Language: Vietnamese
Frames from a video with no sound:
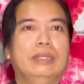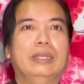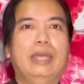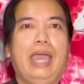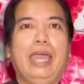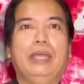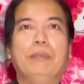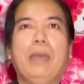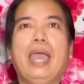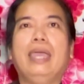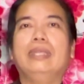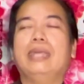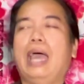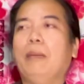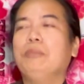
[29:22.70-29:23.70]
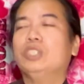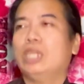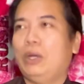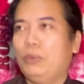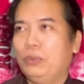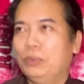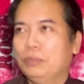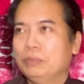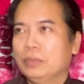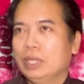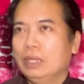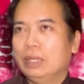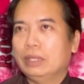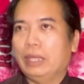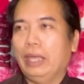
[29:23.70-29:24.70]
ngày mai thảm sầu
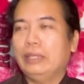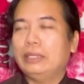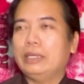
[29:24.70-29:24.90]
vậy